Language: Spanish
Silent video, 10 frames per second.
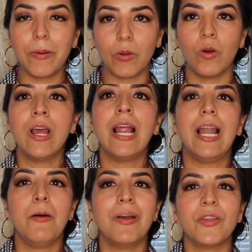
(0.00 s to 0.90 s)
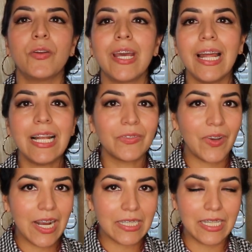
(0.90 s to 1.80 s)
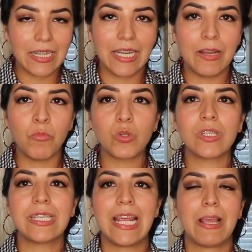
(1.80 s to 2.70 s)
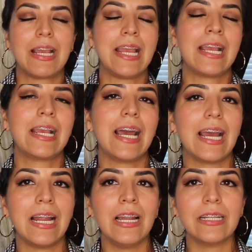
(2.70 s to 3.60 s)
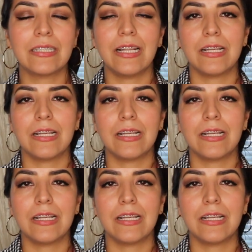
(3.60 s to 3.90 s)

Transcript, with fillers: pero la mayoría de las fajas que tenemos se encajan las,